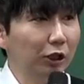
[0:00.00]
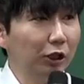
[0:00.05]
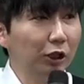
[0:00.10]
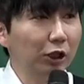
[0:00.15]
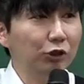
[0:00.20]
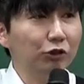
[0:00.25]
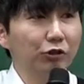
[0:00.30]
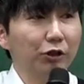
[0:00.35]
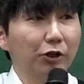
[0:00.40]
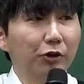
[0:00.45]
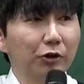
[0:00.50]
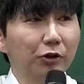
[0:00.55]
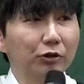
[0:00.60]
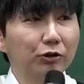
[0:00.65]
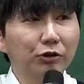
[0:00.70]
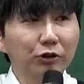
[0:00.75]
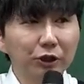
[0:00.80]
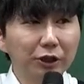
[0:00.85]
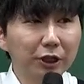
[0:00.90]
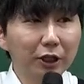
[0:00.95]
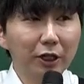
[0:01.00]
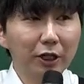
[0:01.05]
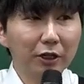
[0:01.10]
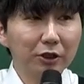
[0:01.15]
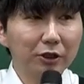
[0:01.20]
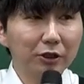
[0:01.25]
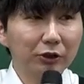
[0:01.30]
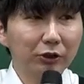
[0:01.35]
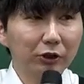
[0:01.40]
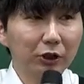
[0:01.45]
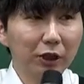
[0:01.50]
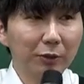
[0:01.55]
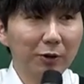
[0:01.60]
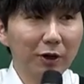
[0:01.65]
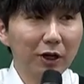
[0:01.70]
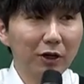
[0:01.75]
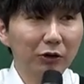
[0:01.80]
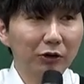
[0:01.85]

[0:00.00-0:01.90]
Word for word: 이 중에서 출제 가능성이 희망한